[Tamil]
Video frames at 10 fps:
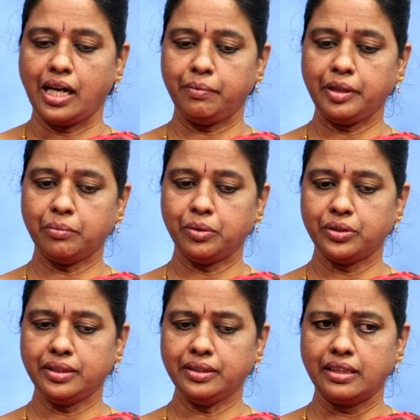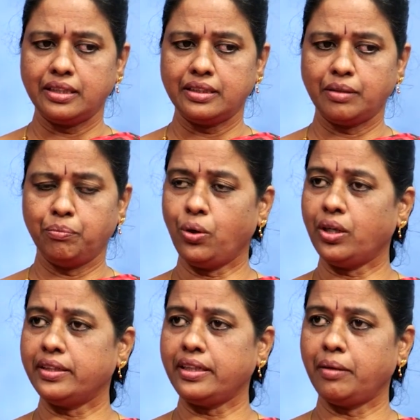அப்படிங்கும்போது இந்த
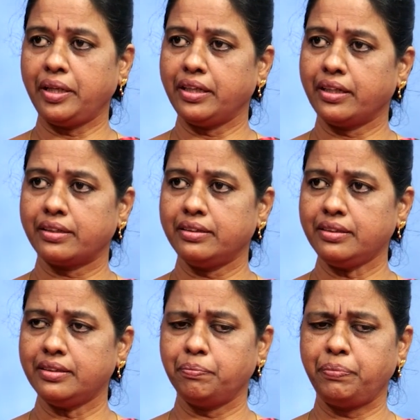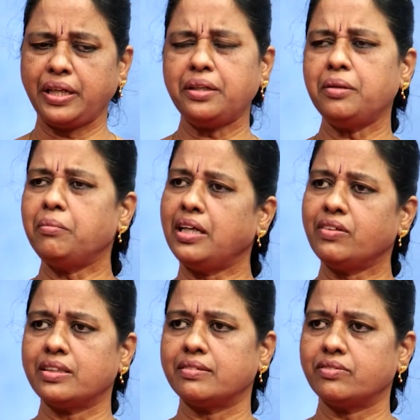போதை அப்படிங்கிறது
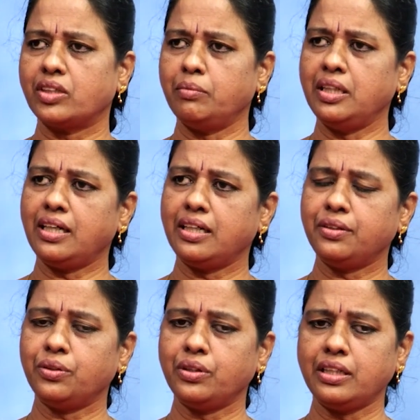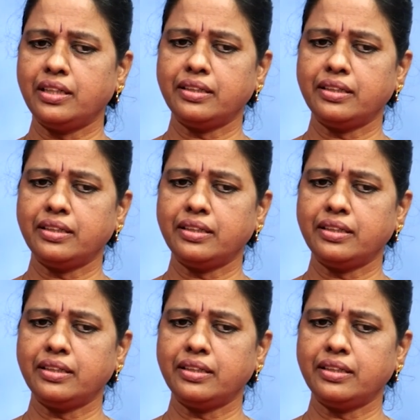பெருமளவுக்கு தமிழ்நாட்டோட